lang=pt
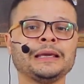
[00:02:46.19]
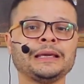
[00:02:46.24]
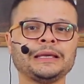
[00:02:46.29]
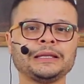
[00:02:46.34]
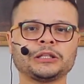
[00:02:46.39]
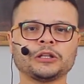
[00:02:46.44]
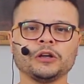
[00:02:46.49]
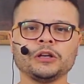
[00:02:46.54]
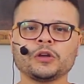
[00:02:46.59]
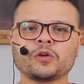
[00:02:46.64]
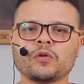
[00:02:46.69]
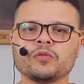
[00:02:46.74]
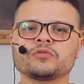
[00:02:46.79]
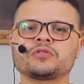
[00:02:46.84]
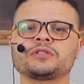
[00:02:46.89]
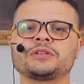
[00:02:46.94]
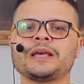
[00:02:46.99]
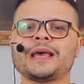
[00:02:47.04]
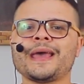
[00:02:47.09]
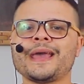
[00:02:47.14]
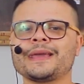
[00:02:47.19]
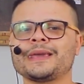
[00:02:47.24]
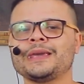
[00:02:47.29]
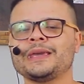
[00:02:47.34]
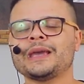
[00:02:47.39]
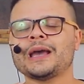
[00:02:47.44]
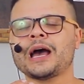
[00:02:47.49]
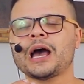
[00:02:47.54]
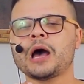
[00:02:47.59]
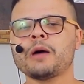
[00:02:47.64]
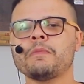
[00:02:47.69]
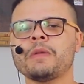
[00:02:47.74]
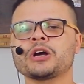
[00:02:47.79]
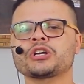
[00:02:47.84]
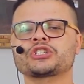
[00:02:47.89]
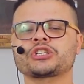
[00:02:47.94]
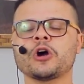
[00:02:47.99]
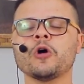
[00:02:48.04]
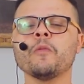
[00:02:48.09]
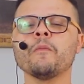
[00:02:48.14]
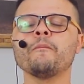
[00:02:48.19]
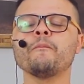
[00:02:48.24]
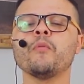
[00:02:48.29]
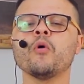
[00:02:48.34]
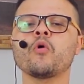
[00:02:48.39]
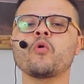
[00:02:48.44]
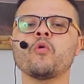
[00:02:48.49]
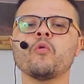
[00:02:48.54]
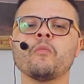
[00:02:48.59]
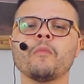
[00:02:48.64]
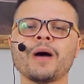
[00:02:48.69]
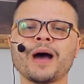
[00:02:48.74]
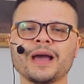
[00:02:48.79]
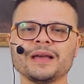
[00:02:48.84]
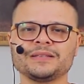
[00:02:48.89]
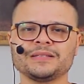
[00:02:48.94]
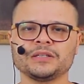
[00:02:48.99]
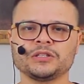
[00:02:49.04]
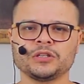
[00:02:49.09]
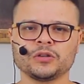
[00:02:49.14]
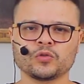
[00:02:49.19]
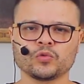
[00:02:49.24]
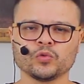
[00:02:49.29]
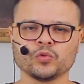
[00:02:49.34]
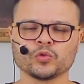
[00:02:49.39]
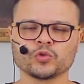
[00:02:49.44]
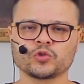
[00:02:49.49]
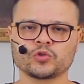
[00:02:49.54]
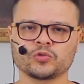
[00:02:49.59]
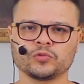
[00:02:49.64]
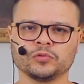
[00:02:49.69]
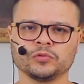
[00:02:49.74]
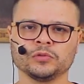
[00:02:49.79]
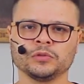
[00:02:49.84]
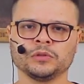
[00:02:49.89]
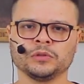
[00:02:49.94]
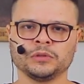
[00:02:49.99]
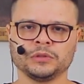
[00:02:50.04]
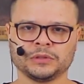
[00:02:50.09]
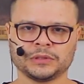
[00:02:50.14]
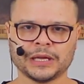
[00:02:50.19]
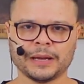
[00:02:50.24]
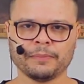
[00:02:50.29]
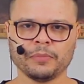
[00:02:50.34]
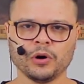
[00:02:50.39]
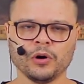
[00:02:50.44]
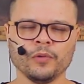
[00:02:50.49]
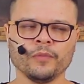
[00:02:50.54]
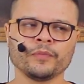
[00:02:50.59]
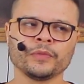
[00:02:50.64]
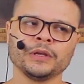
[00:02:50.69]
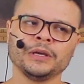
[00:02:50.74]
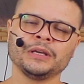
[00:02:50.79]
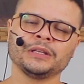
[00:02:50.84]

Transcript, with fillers: então ele consegue abaixar um pouco mais esse custo, tá bom?